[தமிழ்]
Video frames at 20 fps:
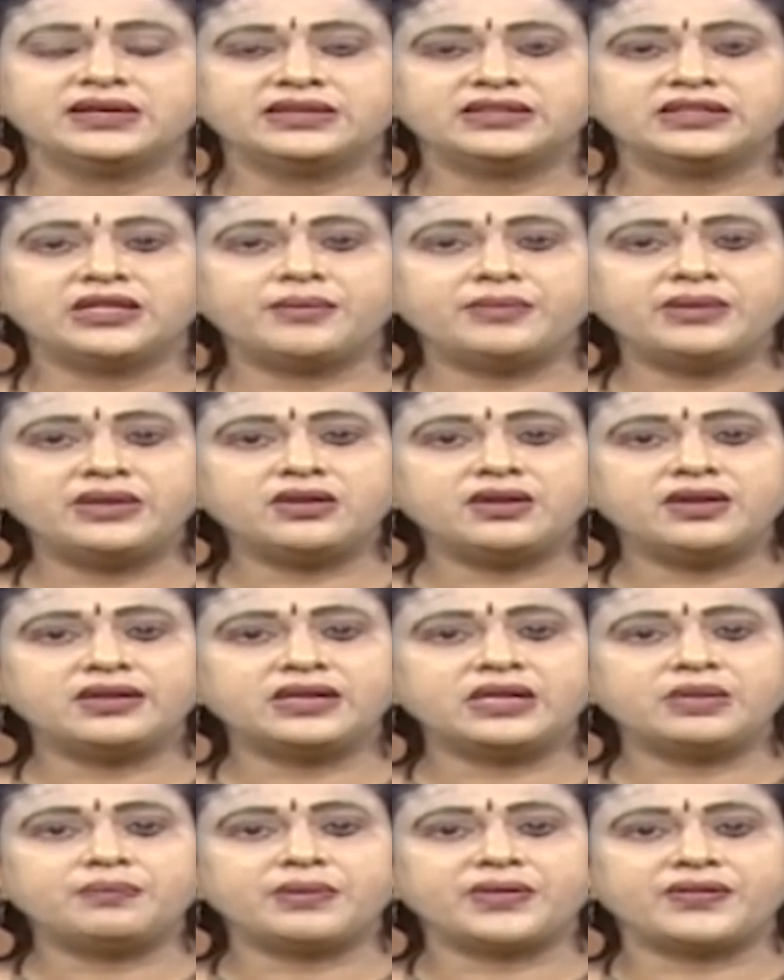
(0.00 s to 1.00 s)

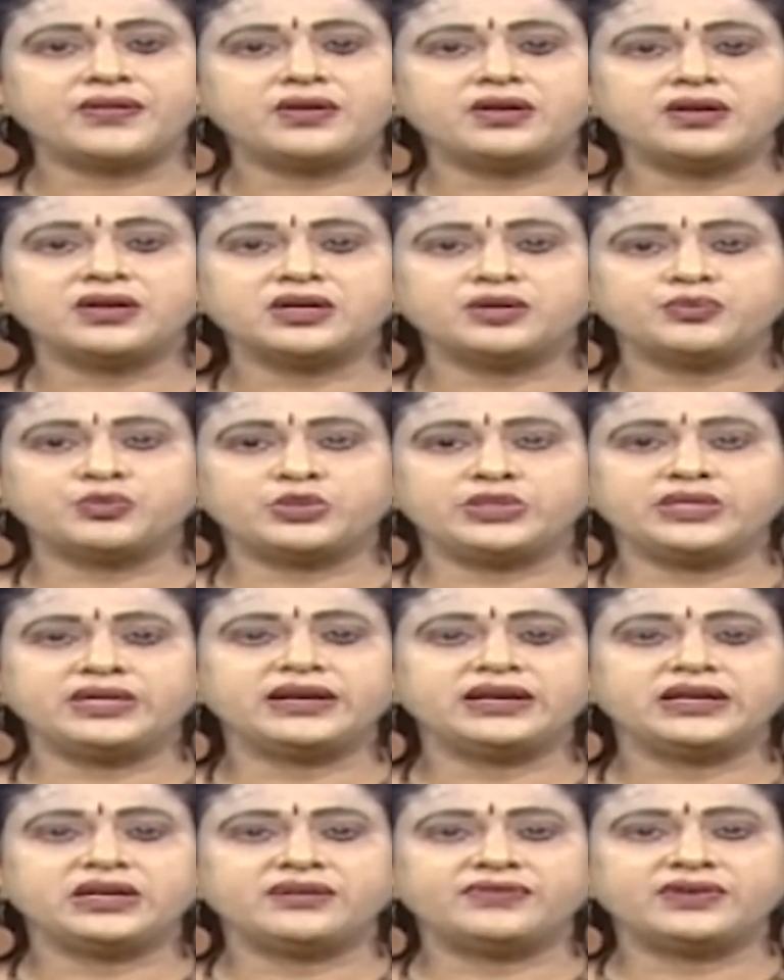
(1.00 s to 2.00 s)
தமிழ்நாட்டில் பதினான்கு புதிய
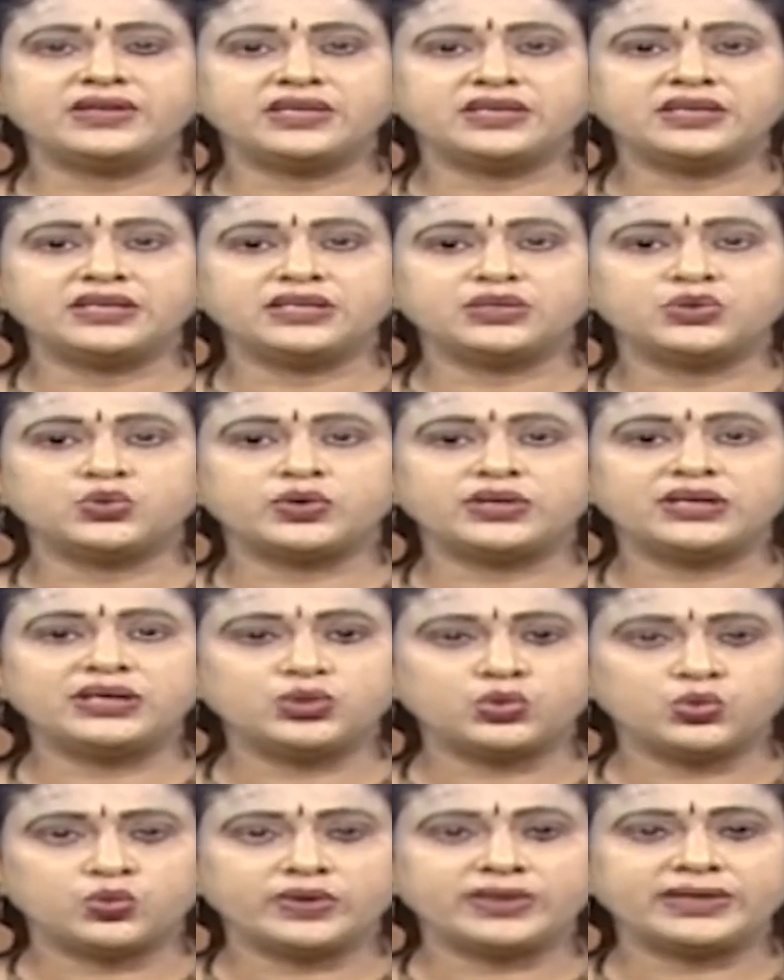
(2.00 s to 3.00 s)
நிறுவனங்கள்
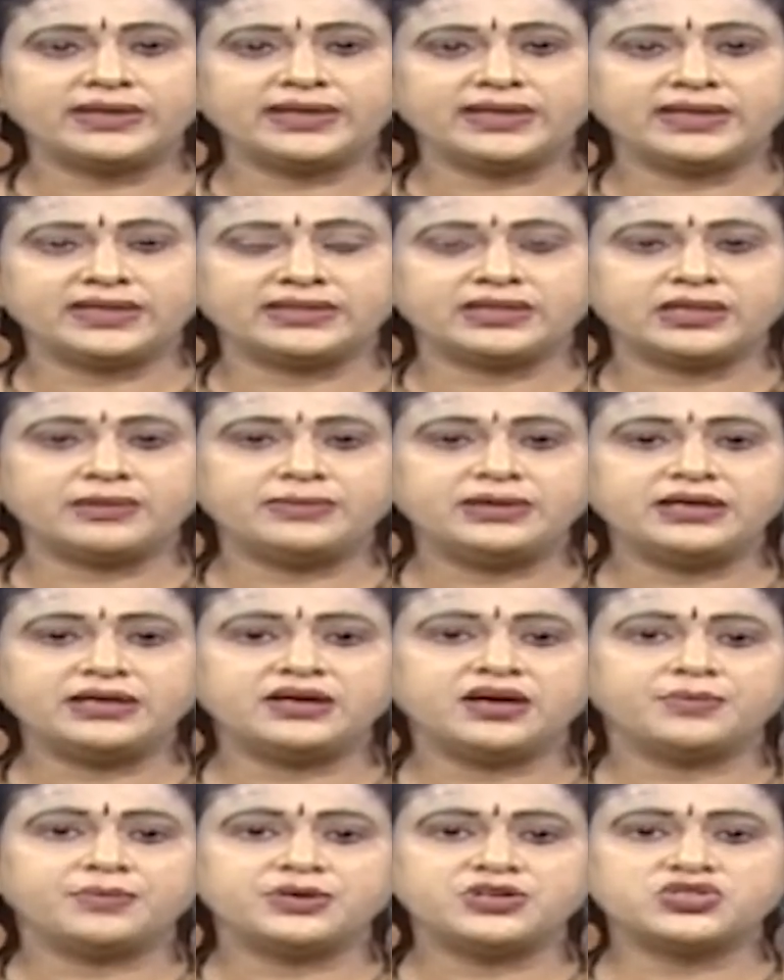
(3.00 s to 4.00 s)
தொழில் துவங்கிட தமிழக
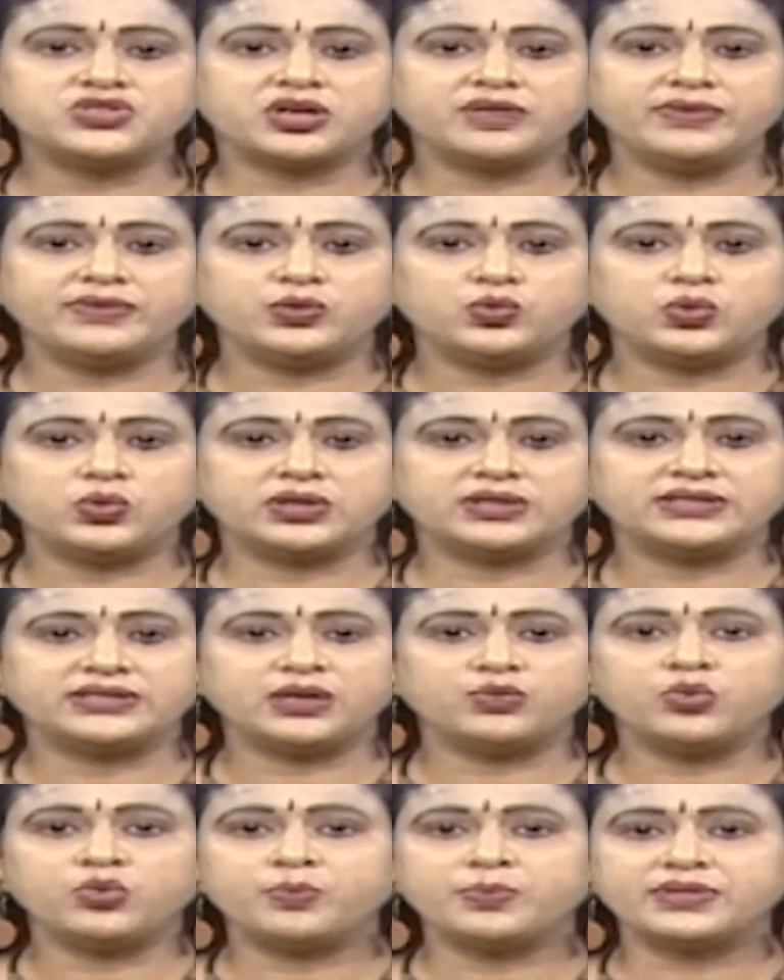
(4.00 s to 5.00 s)
அமைச்சரவைக்
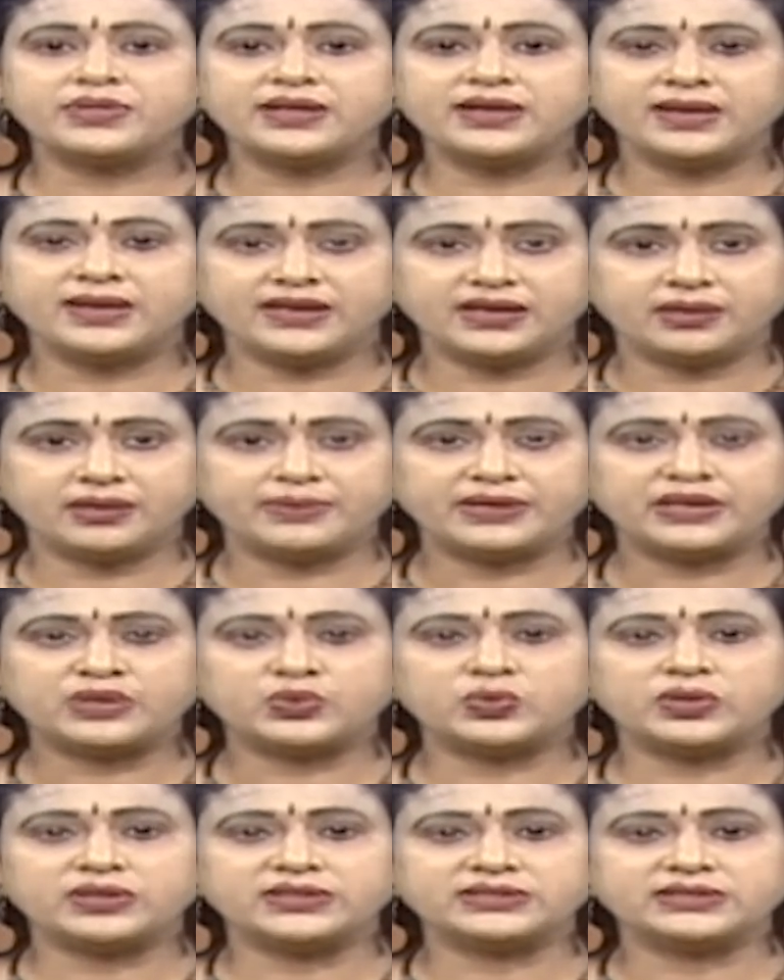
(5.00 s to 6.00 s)
கூட்டத்தில் ஒப்புதல்
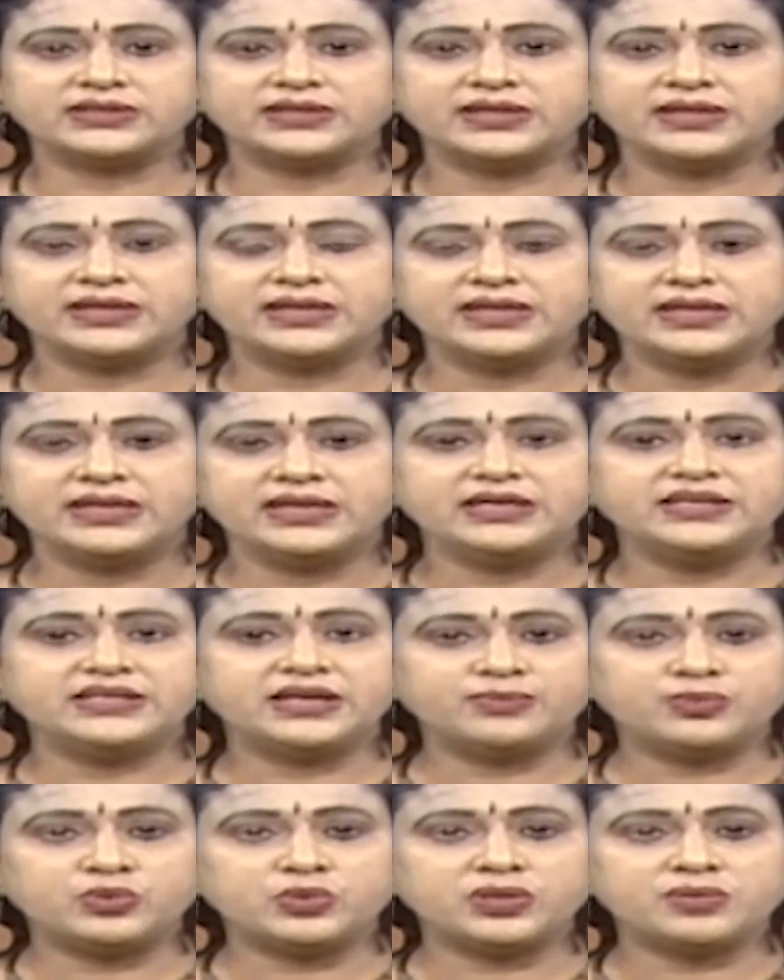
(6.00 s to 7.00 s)
அளிக்கப்பட்டுள்ளது
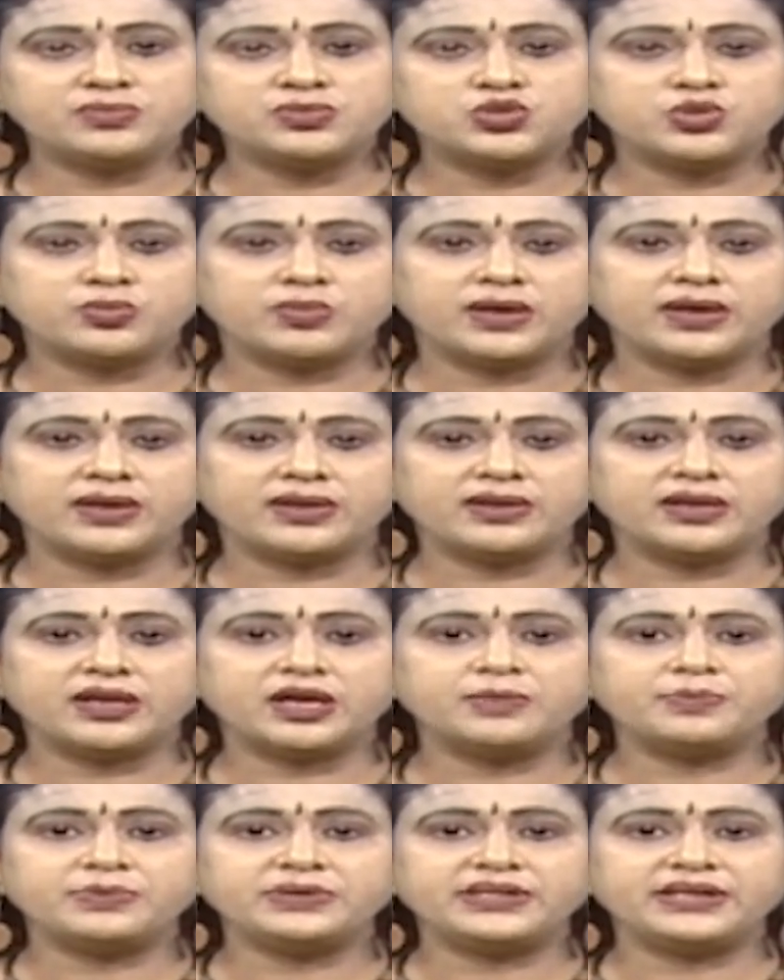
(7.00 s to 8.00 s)
இதன் மூலம் சுமார்
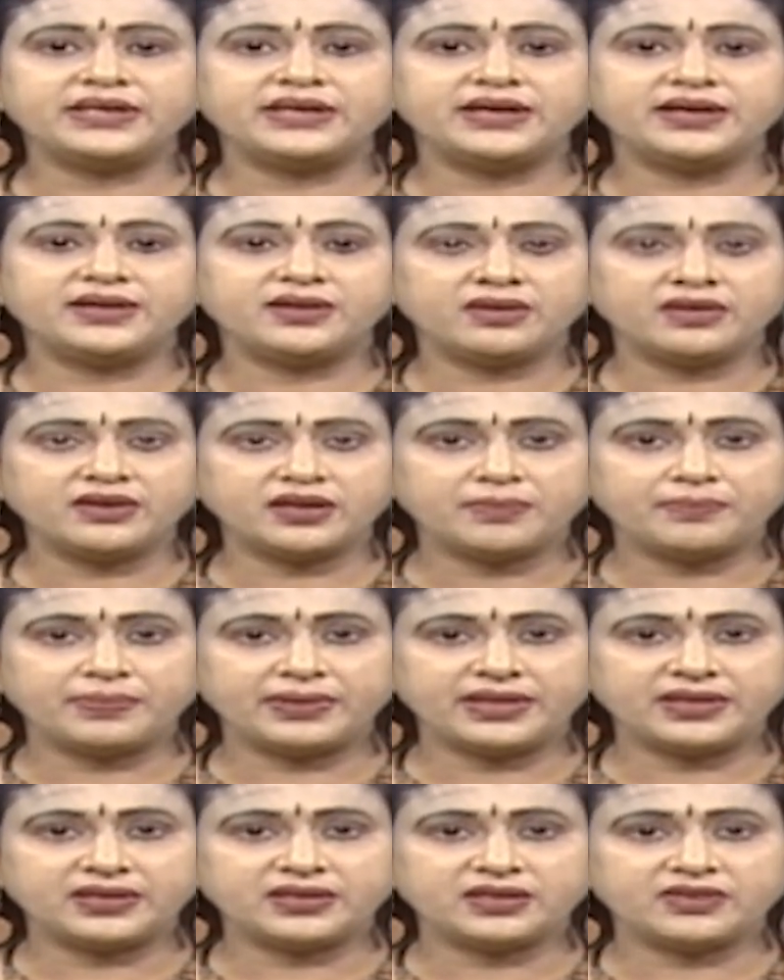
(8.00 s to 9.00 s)
நாற்பத்தி ஏழாயிரம்
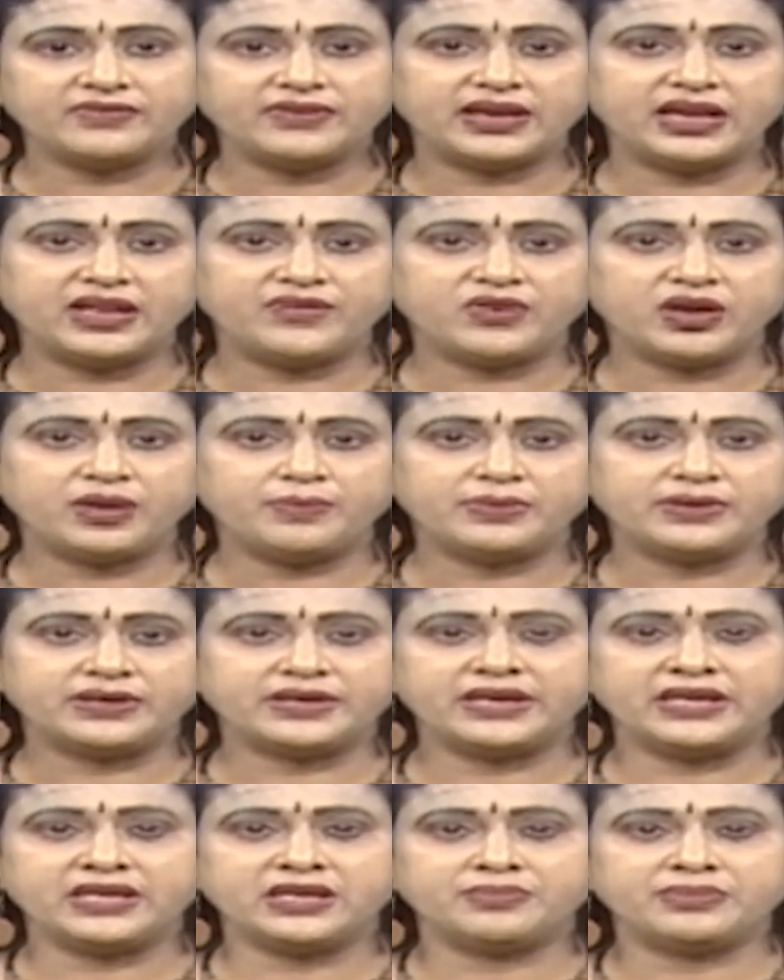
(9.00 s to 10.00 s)
பேருக்கு வேலைவாய்ப்பு
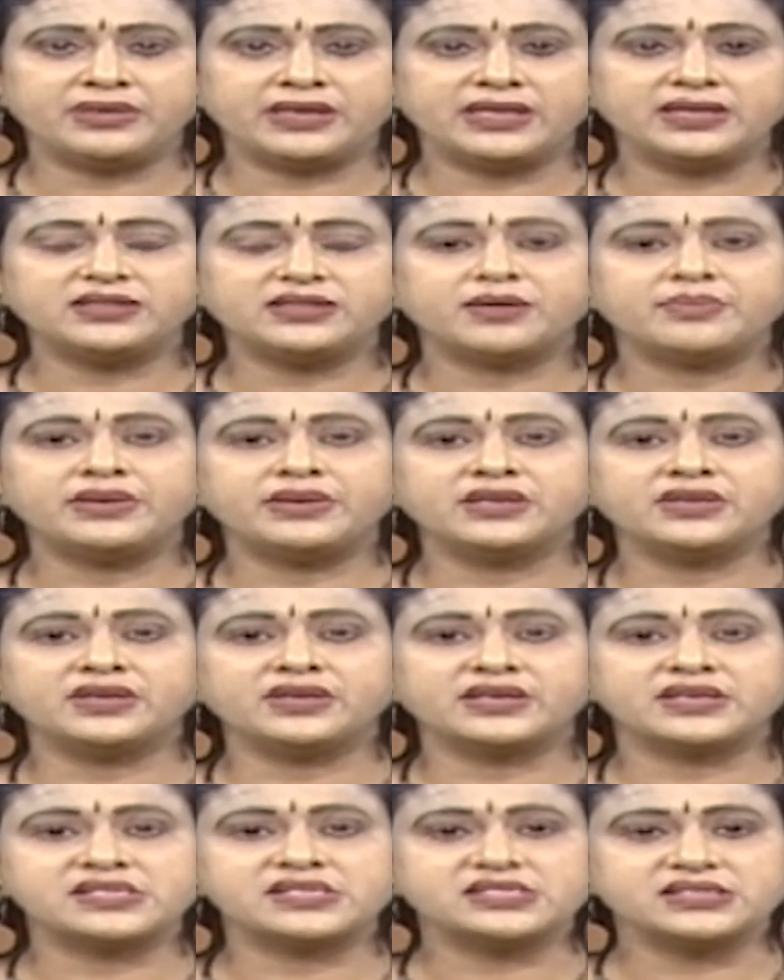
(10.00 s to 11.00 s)
கிடைக்கும் என தமிழக
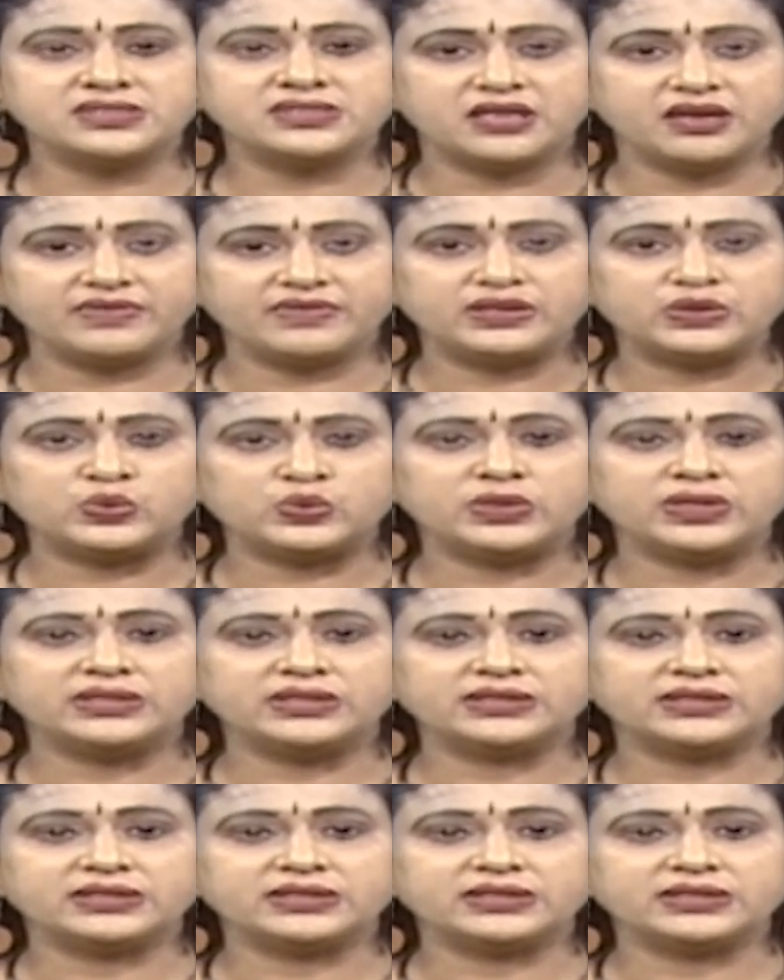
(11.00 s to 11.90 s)
அரசு தெரிவித்துள்ளது